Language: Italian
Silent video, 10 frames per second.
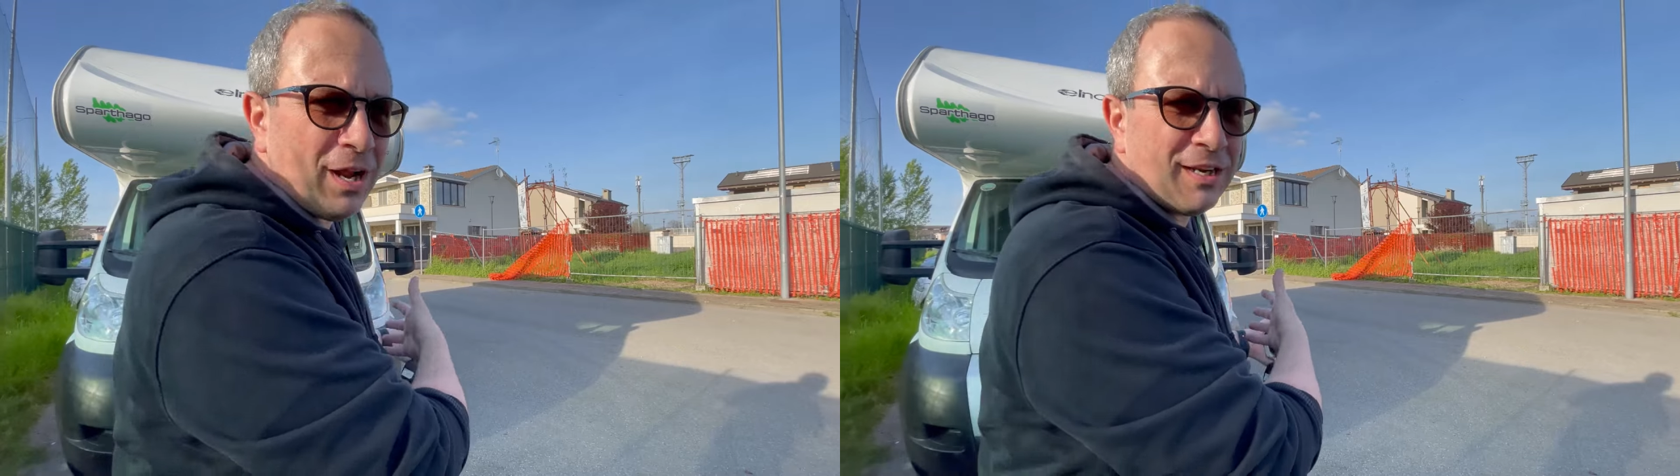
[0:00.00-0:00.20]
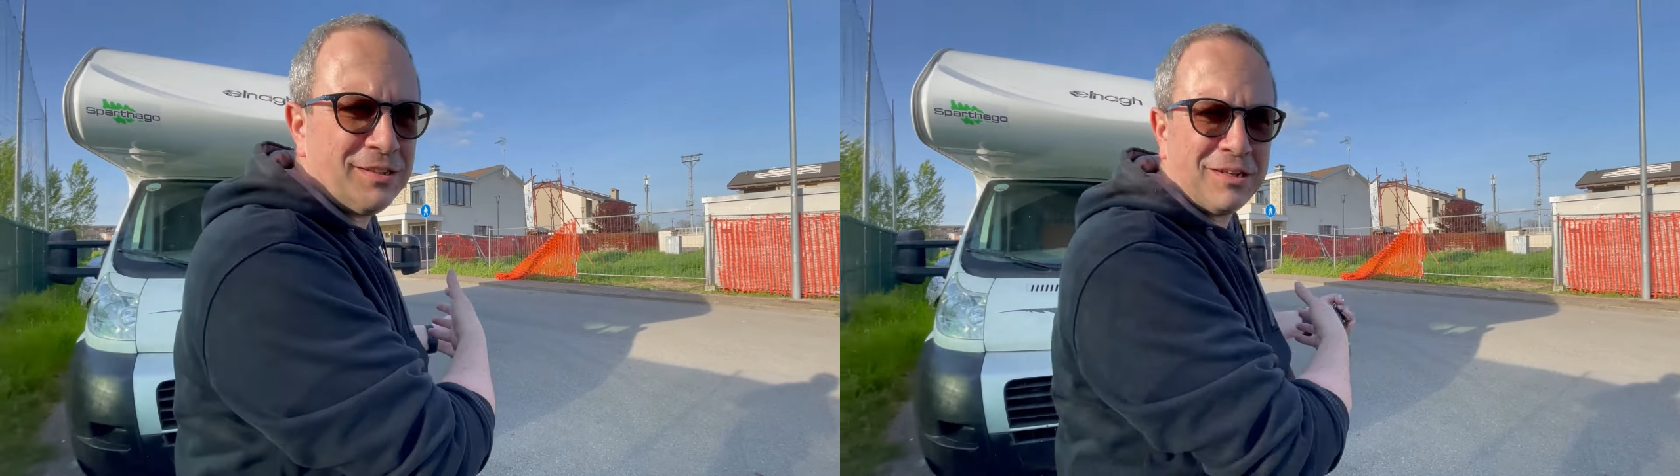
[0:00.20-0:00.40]

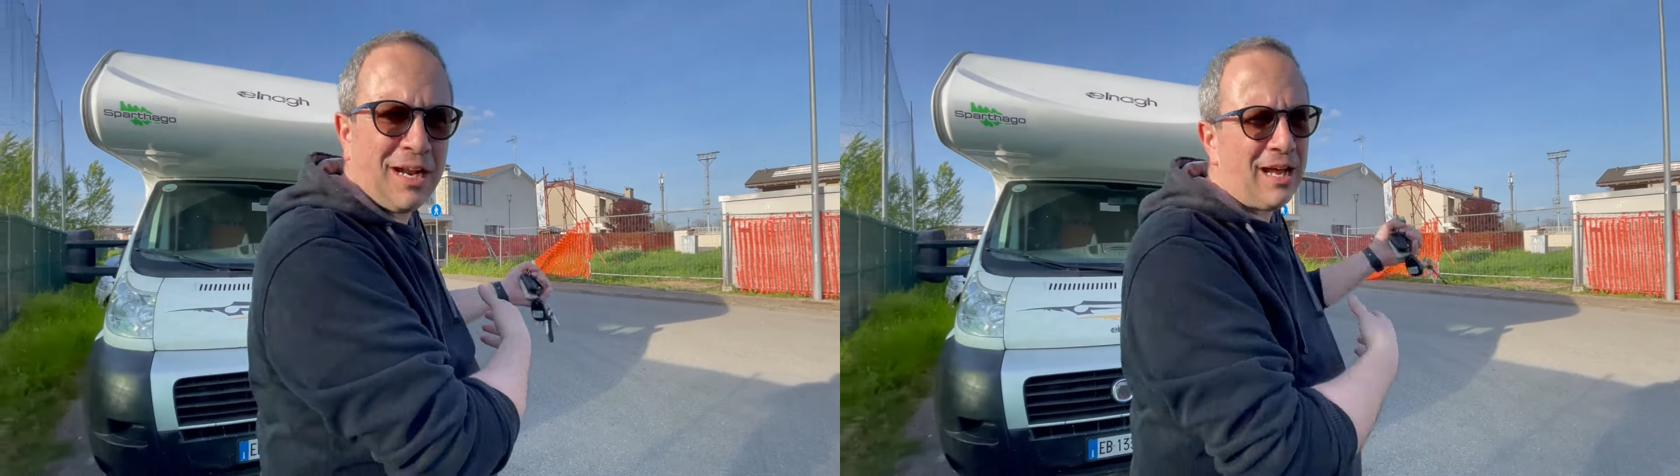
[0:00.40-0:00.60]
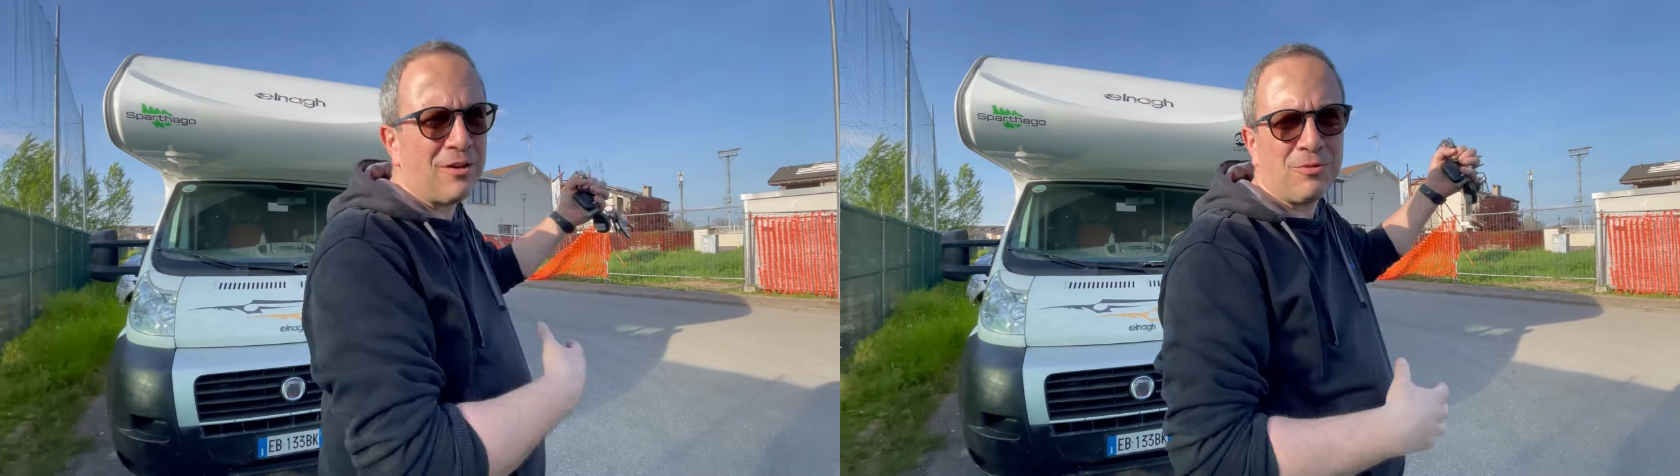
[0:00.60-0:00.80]

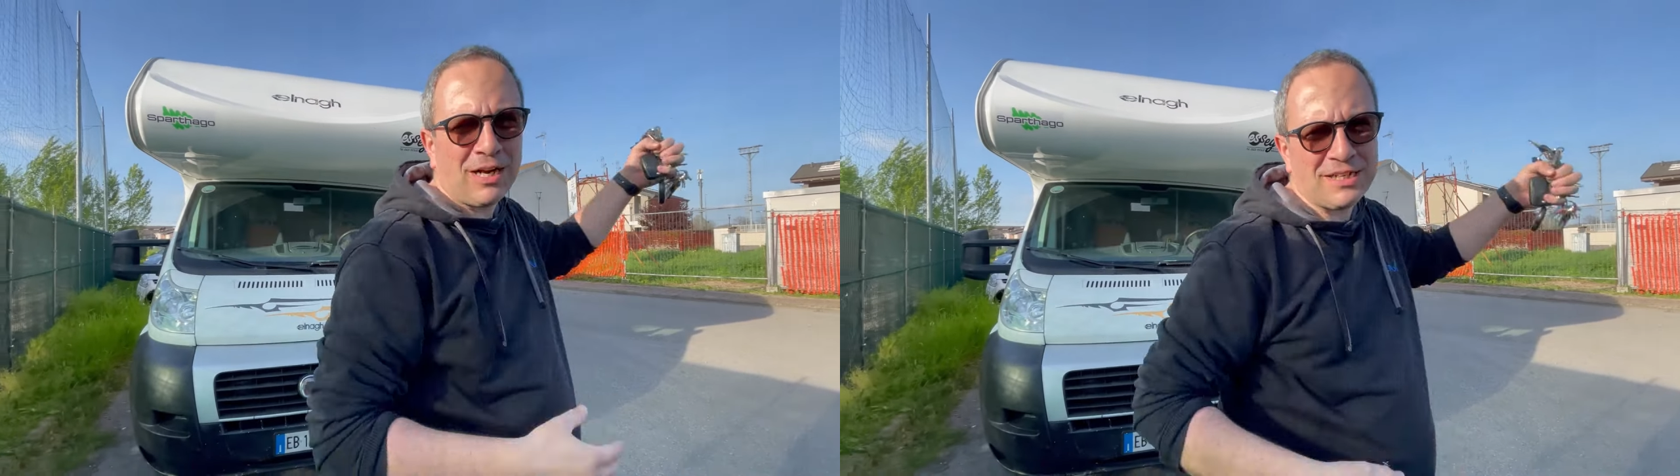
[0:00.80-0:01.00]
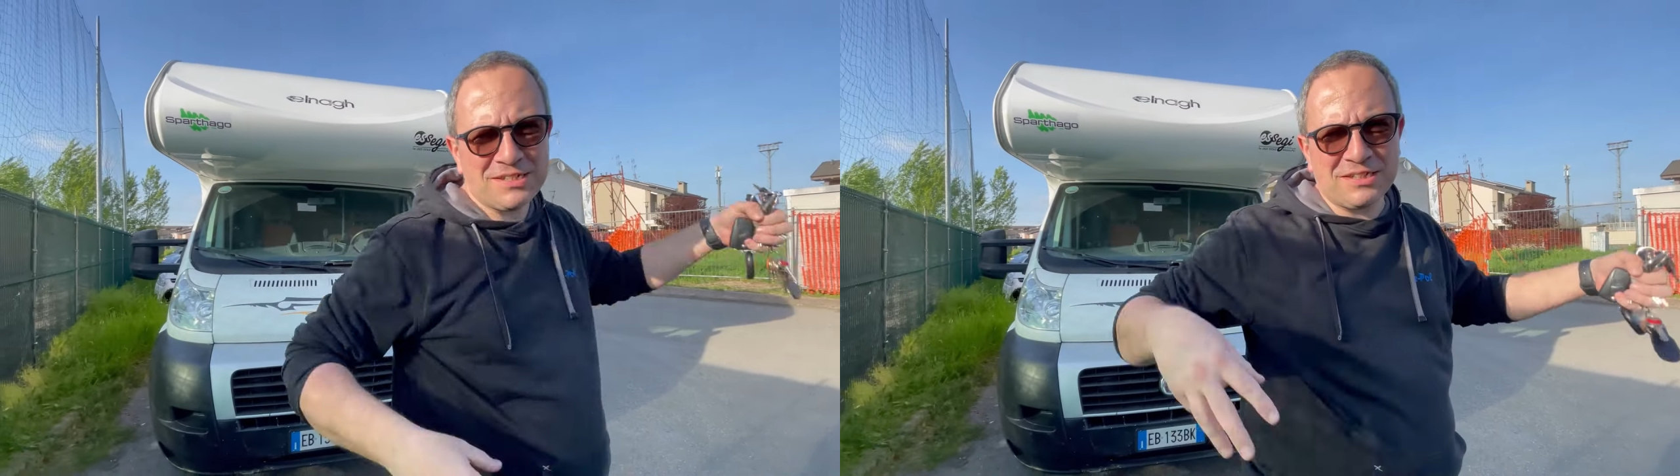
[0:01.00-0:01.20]
ritirare una
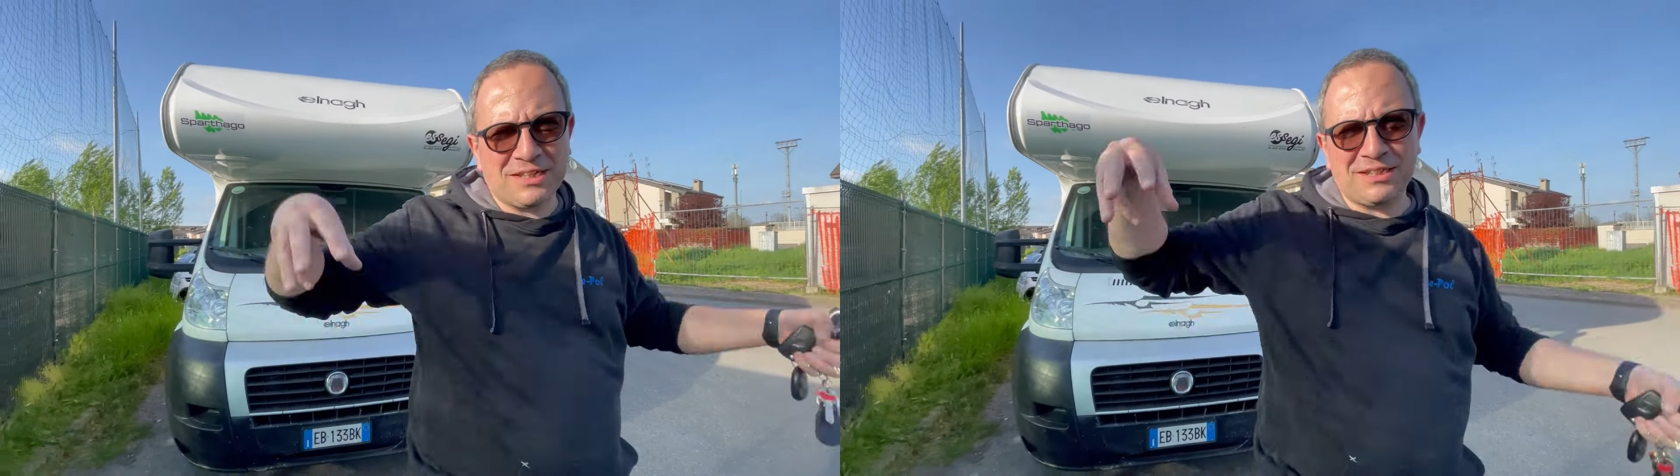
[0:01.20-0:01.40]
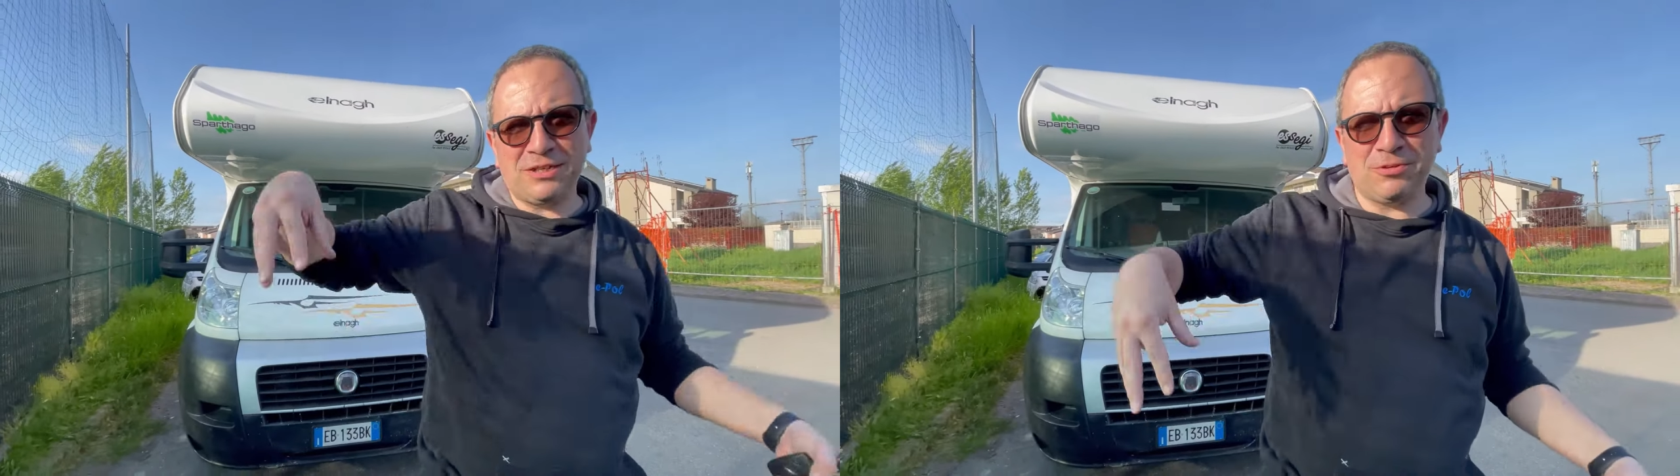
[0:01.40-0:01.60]
casetta
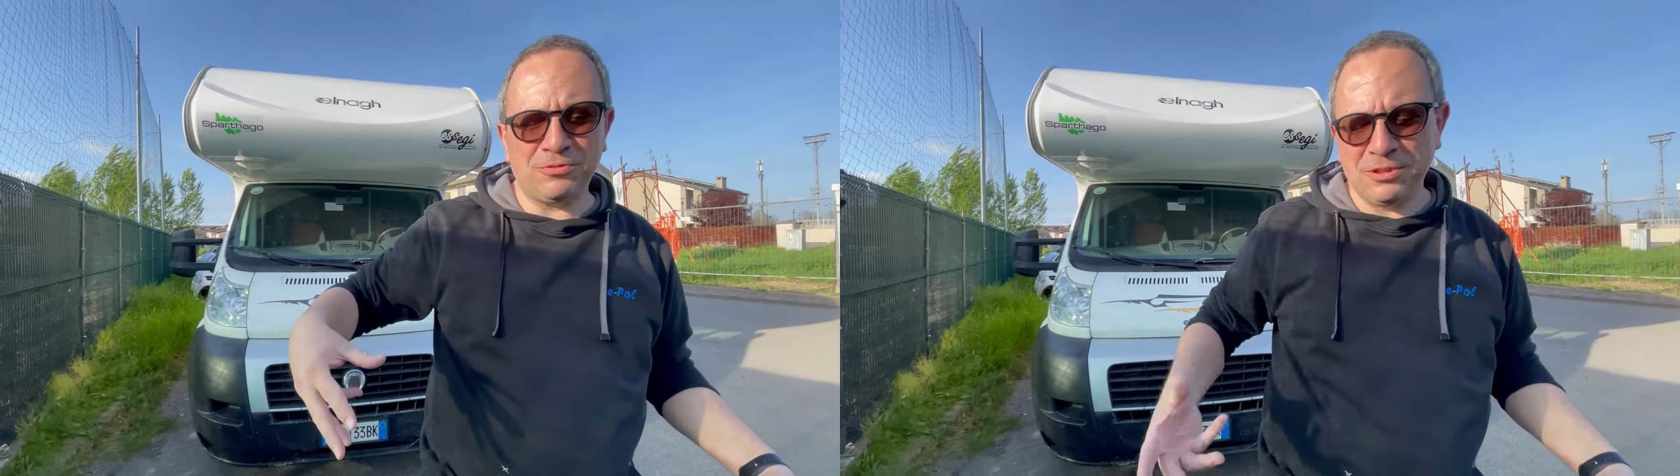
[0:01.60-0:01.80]
dei